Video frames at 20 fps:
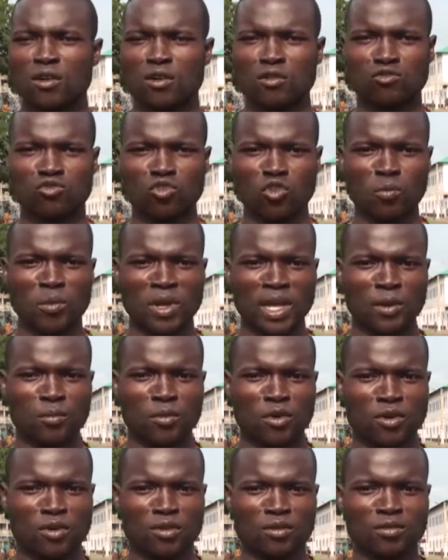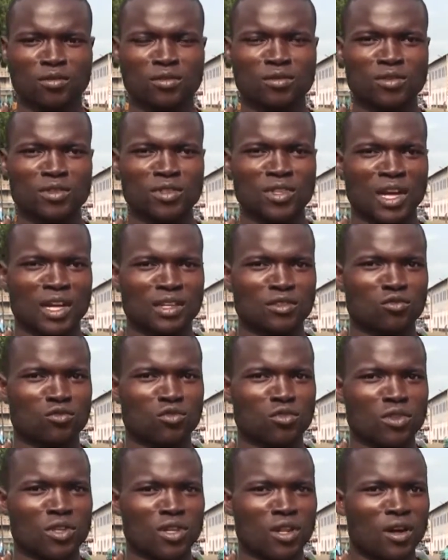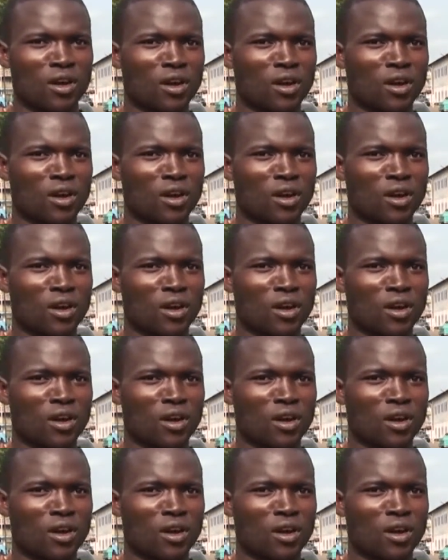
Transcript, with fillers: On se met bon, dans une